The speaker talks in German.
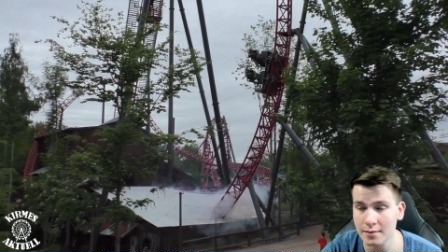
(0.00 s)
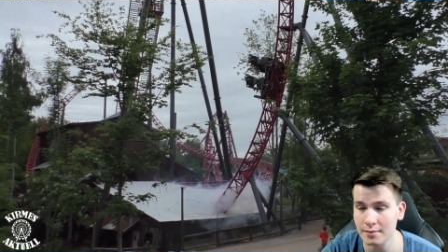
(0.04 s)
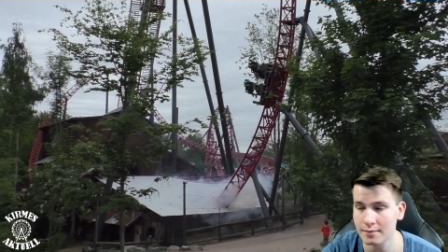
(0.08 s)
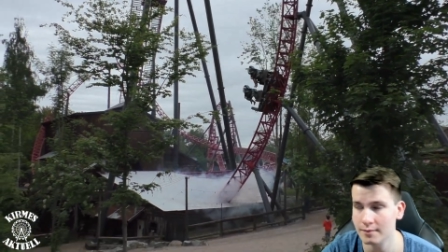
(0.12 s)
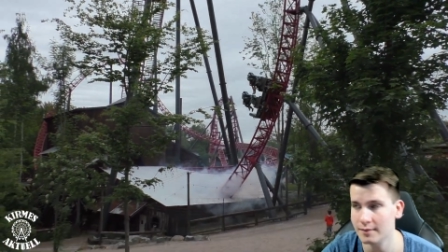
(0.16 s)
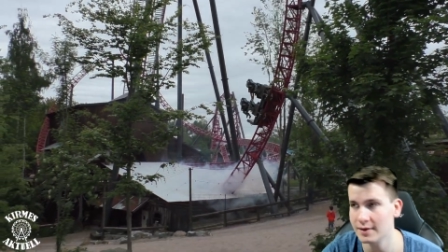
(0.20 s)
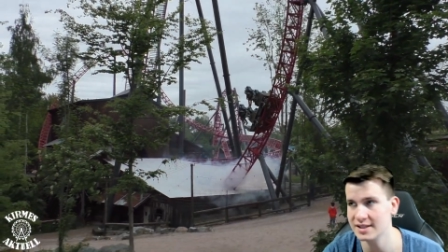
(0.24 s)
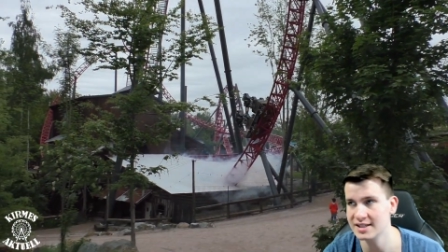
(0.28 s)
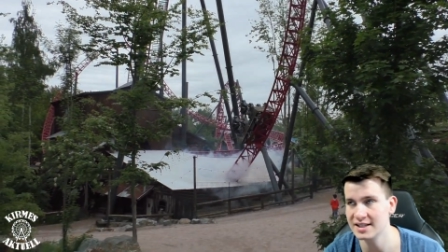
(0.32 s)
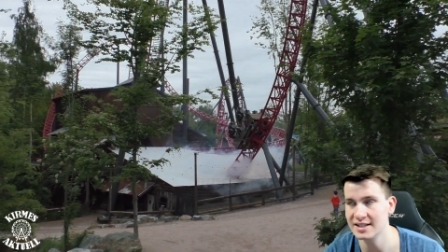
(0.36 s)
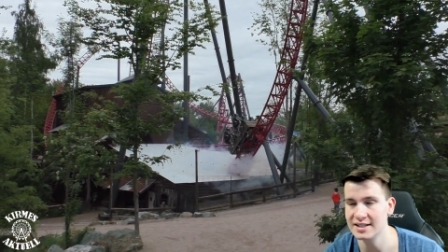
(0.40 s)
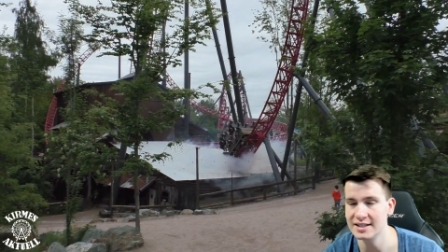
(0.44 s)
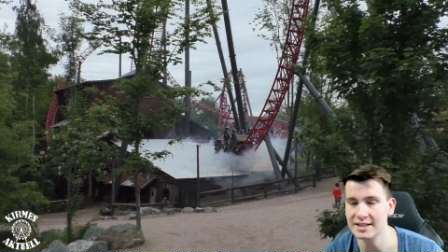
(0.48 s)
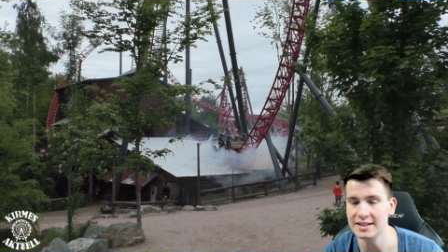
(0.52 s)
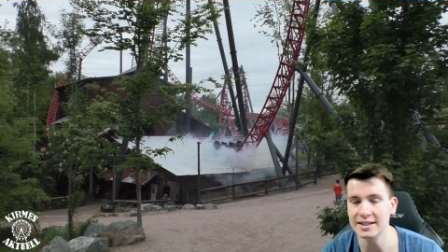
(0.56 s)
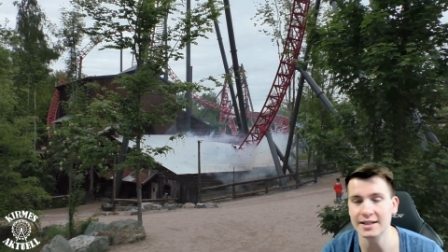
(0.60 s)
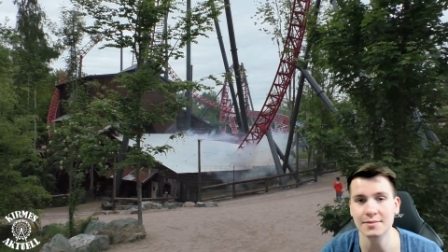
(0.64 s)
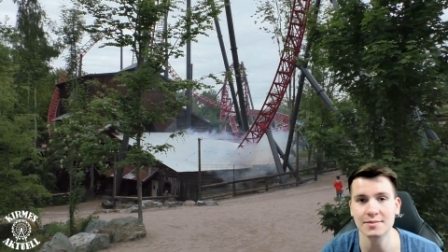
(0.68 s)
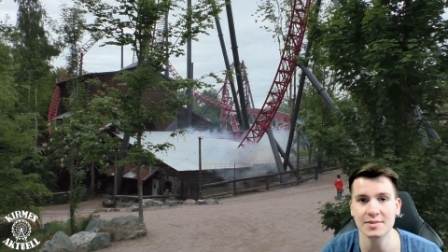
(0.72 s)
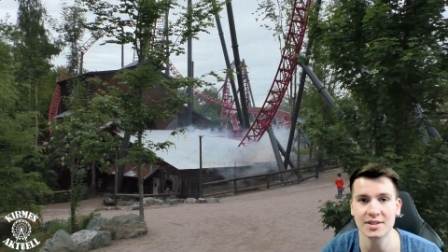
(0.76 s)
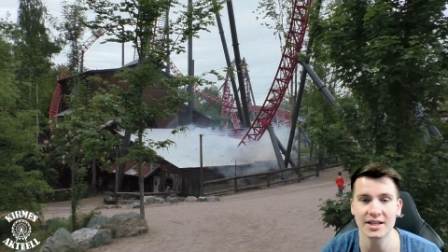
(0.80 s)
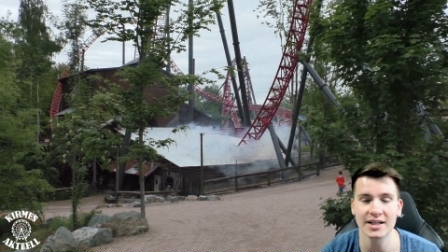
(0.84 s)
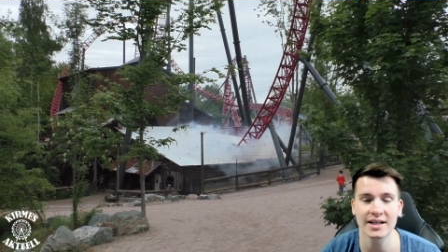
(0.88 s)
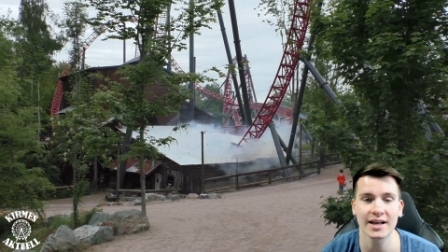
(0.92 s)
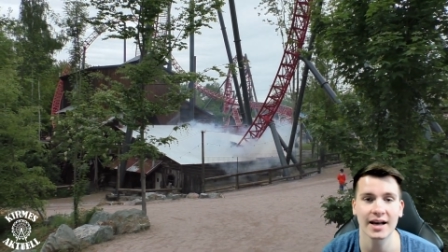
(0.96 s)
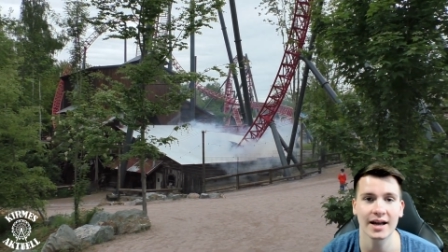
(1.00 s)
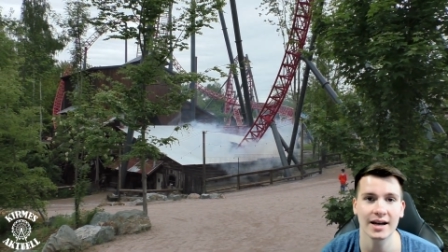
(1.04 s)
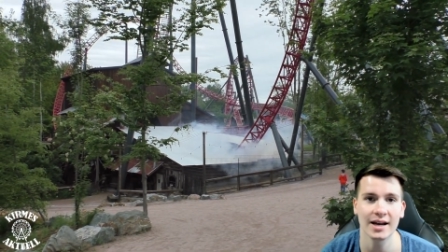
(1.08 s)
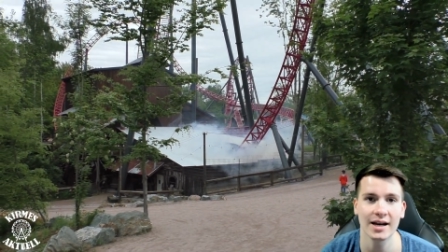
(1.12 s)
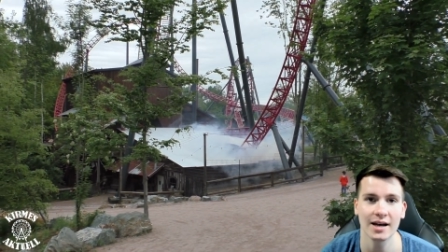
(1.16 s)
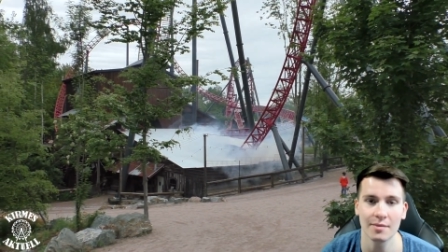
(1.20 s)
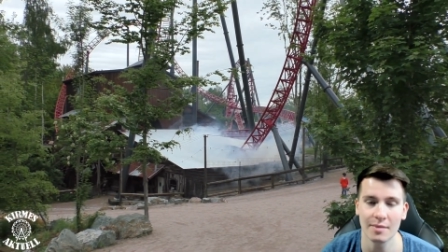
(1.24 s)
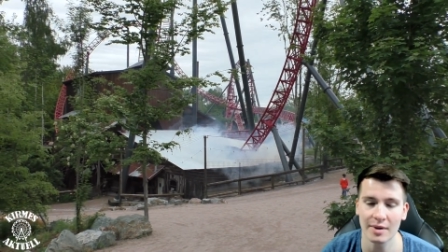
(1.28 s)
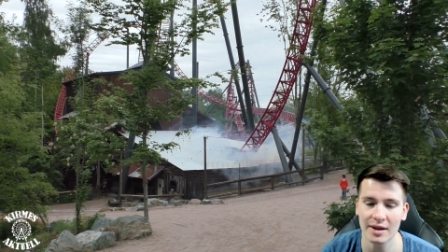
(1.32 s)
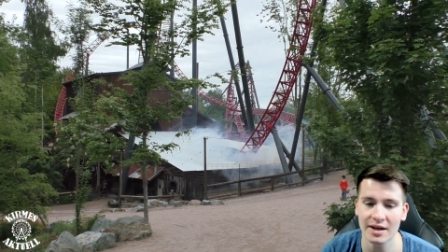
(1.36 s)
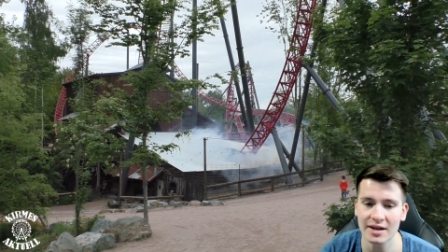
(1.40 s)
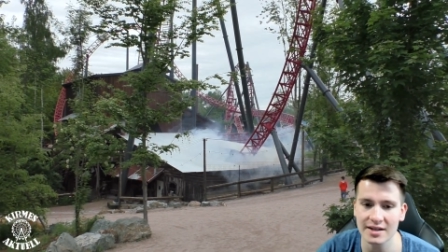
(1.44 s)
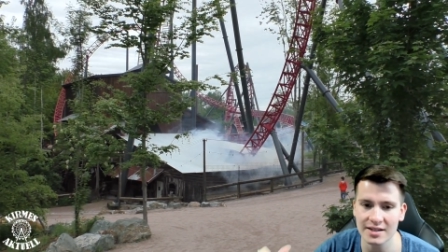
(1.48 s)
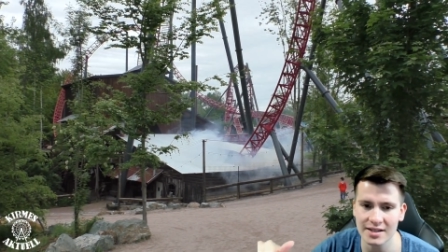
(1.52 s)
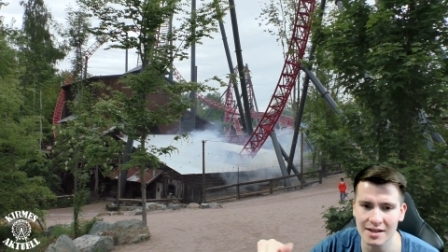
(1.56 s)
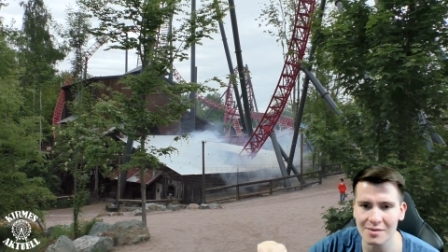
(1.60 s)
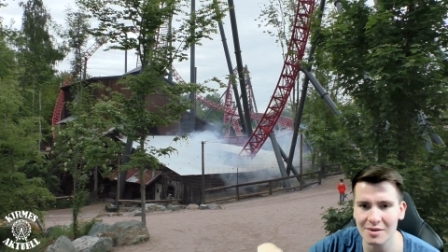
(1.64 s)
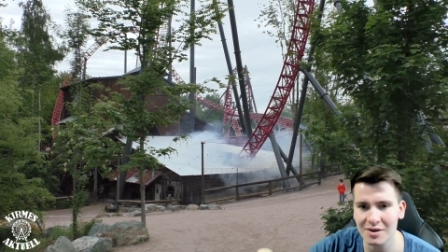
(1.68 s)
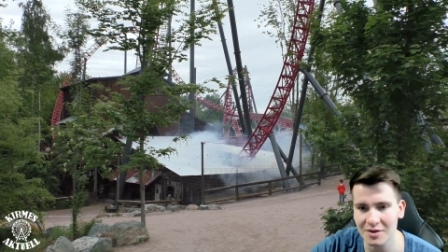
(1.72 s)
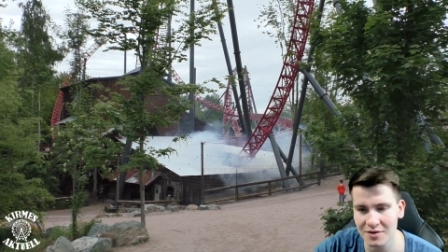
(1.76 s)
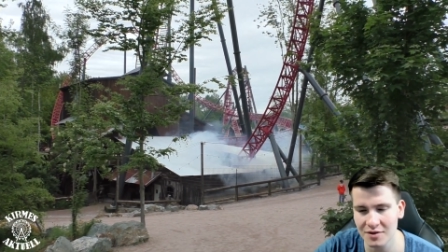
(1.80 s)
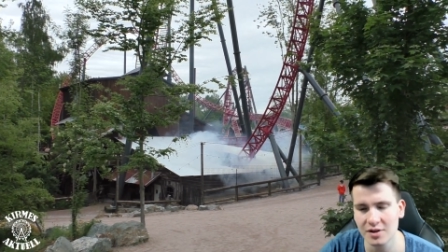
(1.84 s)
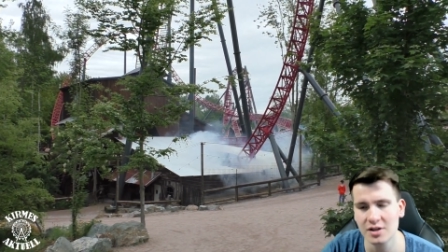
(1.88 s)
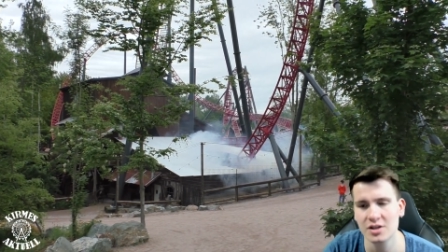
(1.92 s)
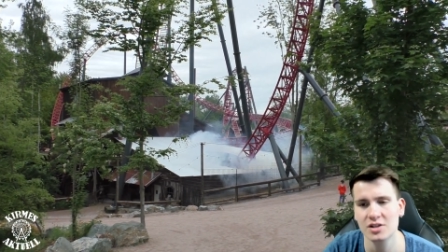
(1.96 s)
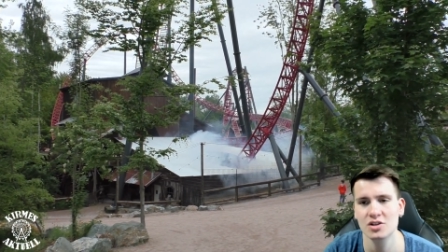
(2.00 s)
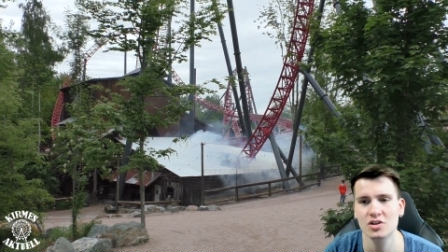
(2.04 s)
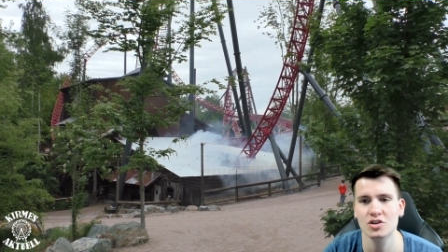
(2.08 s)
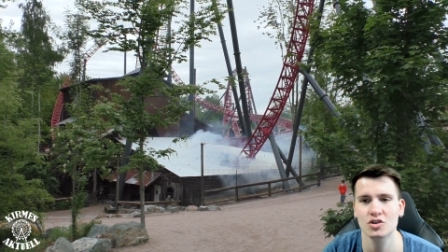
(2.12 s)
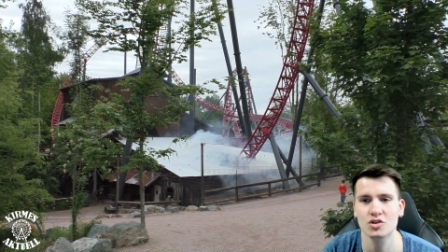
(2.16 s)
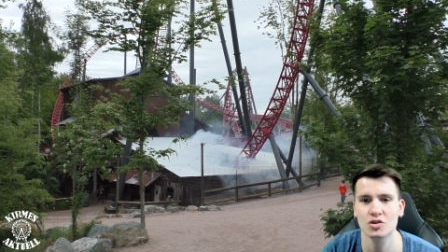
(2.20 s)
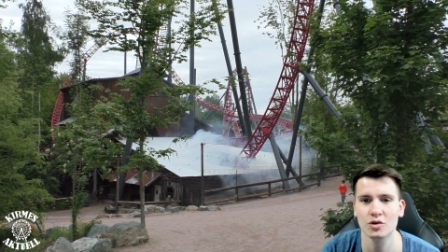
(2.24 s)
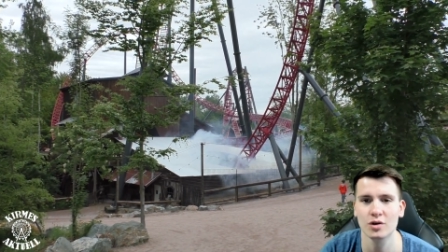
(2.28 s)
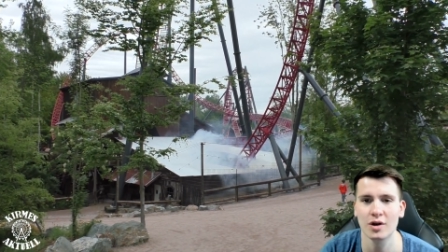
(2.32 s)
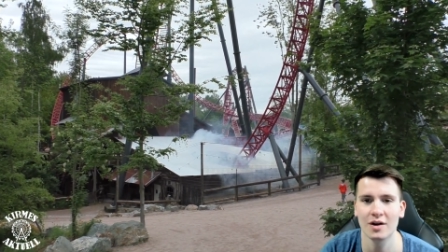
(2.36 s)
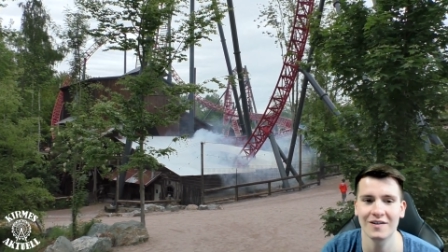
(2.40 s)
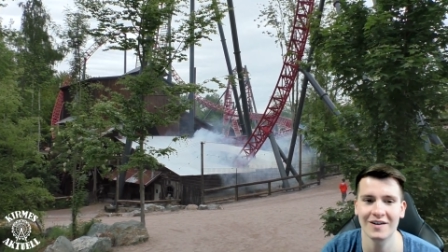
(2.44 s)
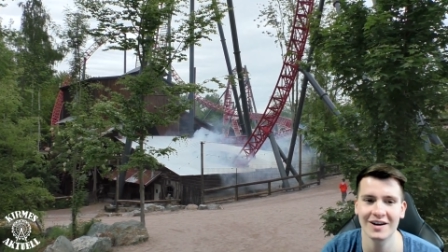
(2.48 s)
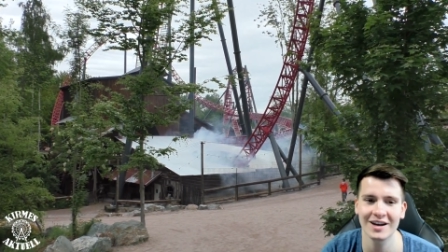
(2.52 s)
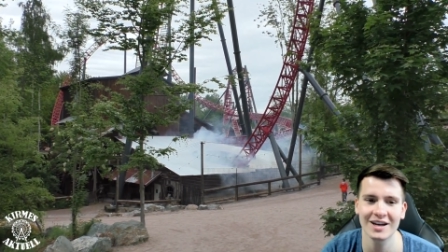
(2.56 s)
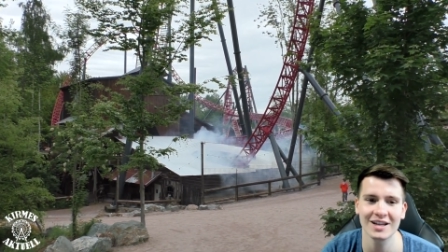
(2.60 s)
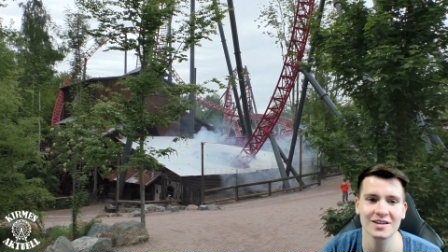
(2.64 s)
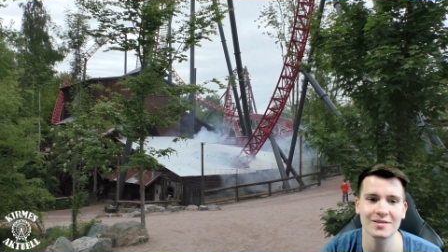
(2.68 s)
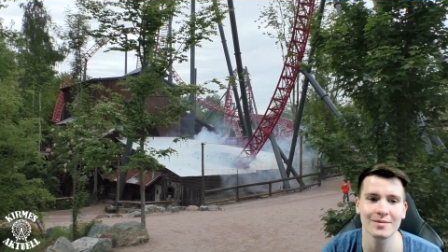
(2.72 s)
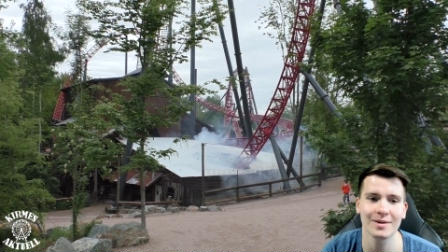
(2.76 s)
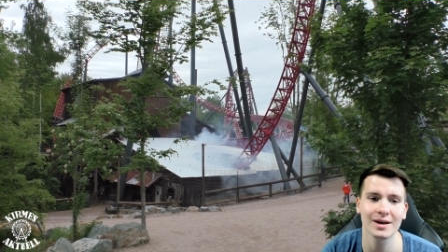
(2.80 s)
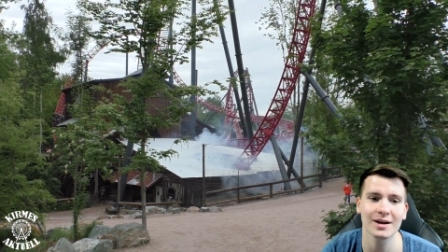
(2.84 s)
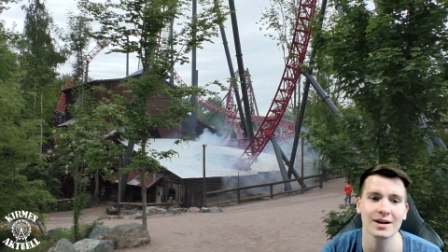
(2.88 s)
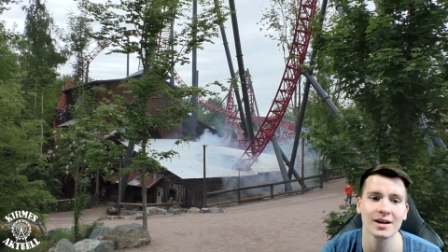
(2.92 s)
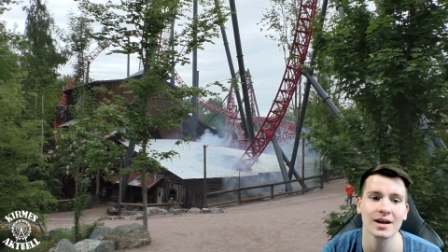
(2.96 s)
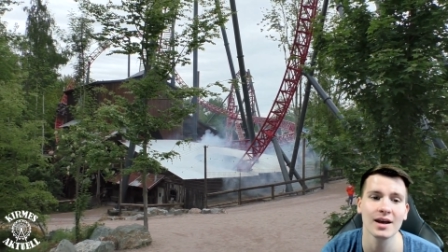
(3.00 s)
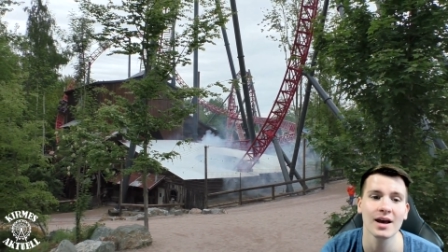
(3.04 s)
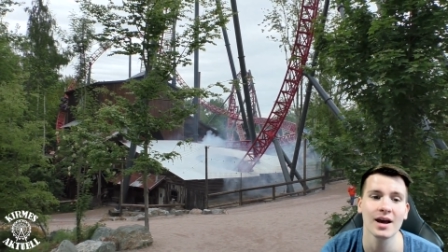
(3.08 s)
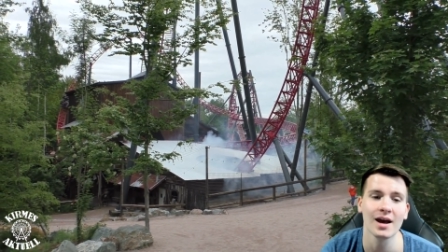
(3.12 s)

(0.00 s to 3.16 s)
was jetzt in dem Sinne kein Element ist, aber ich finde es schon erwähnenswert.